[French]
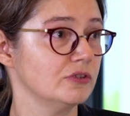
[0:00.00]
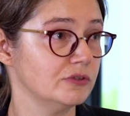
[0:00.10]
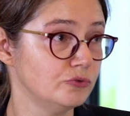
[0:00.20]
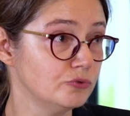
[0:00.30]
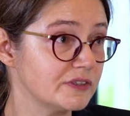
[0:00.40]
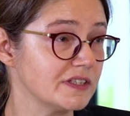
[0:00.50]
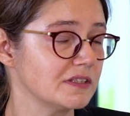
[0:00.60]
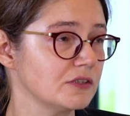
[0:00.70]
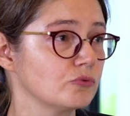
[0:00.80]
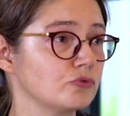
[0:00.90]
Nous
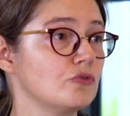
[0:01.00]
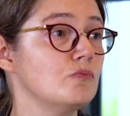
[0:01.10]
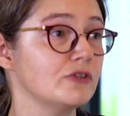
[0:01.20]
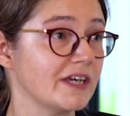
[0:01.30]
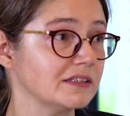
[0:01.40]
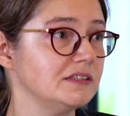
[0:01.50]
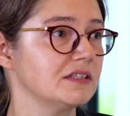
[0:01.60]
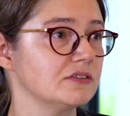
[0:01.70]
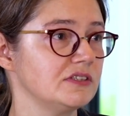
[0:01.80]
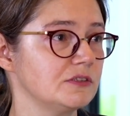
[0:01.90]
essayons de
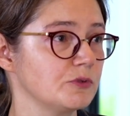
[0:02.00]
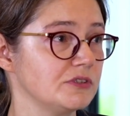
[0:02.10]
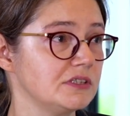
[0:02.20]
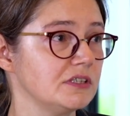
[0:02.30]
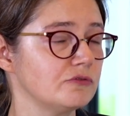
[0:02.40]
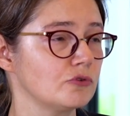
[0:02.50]
moderniser ce dispositif,